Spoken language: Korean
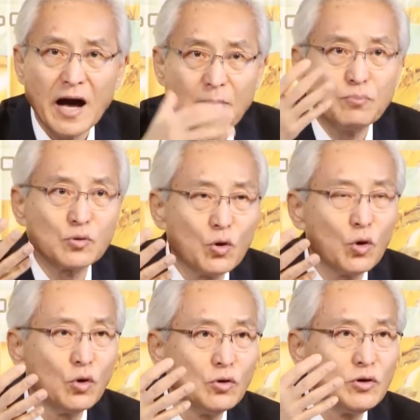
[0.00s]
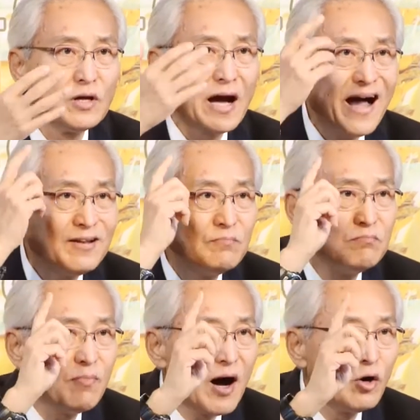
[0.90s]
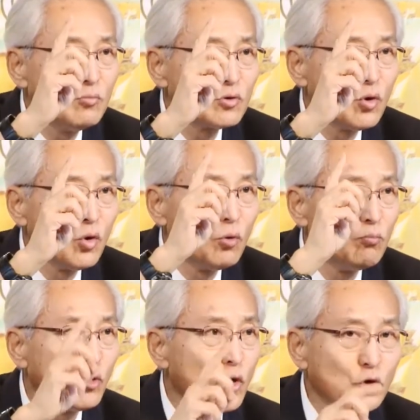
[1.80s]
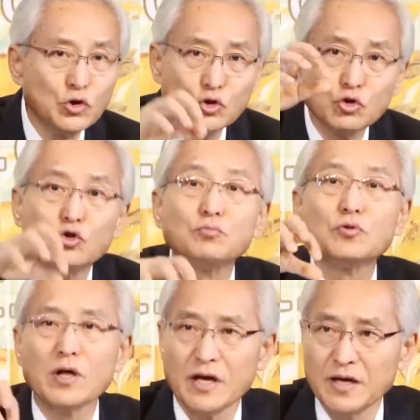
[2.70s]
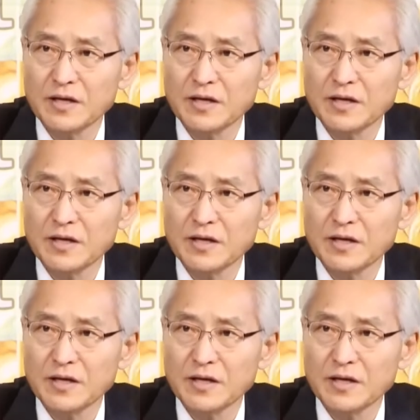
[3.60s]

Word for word: 앞으로 한 마음으로 모여 있는 그룹들에게.